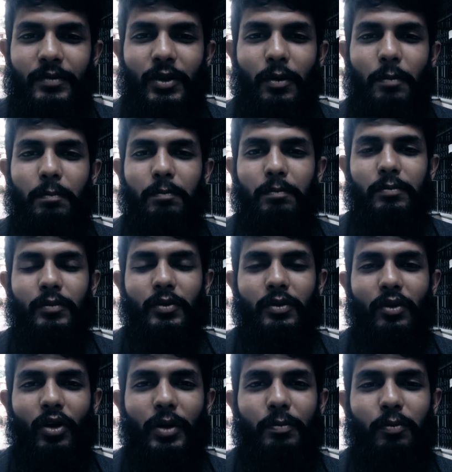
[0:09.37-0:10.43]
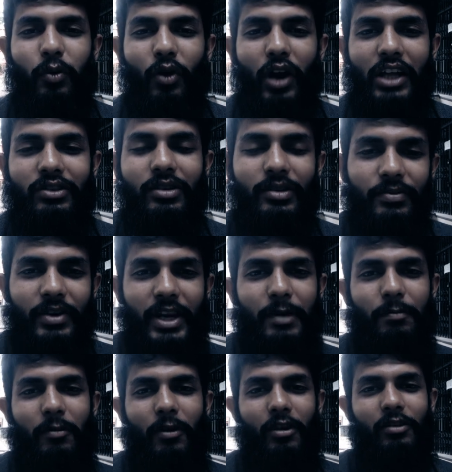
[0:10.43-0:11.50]
তো ওই পুরাতন ফ্রি
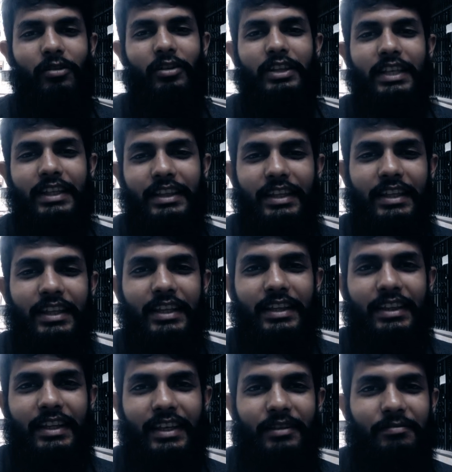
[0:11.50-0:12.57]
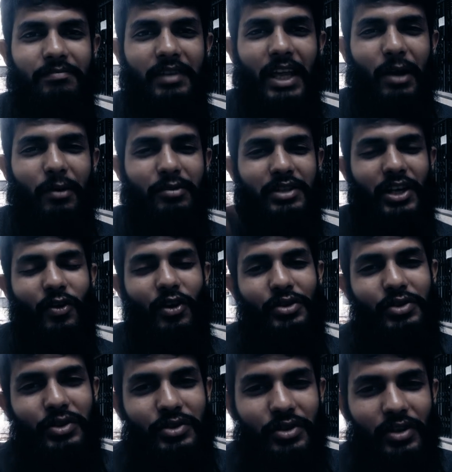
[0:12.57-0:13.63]
পণগুলো দেখতে দেখতে কেমন যেন
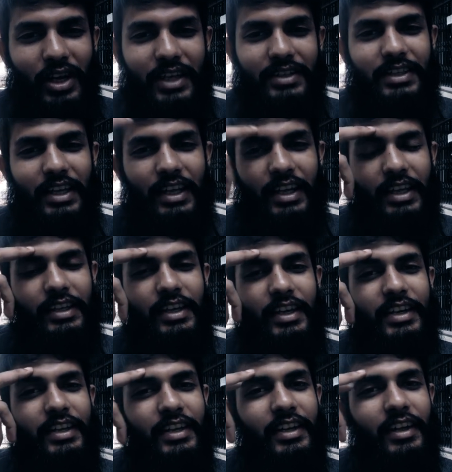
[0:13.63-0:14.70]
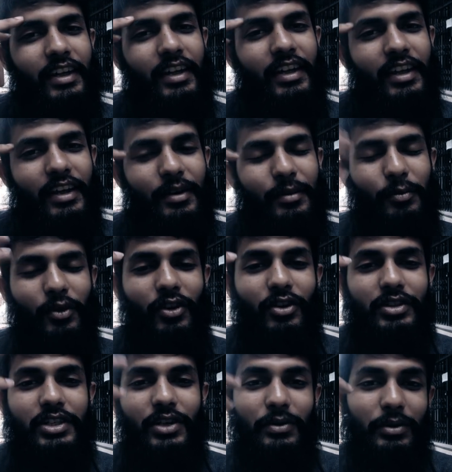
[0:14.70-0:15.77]
অসহ্য লাগছে ইত্যাদি মনে
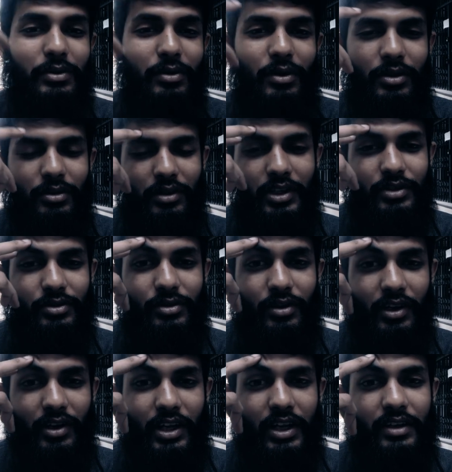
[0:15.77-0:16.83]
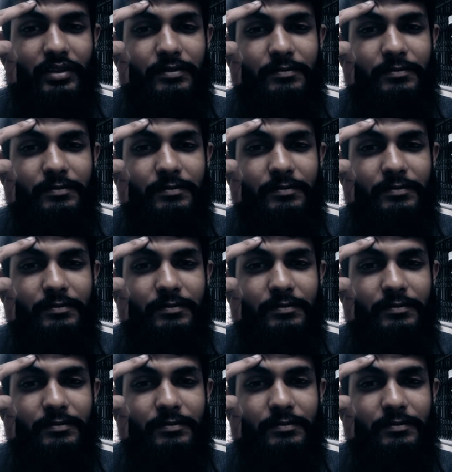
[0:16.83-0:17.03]
হচ্ছে নতুনত্ব কিছু দরকার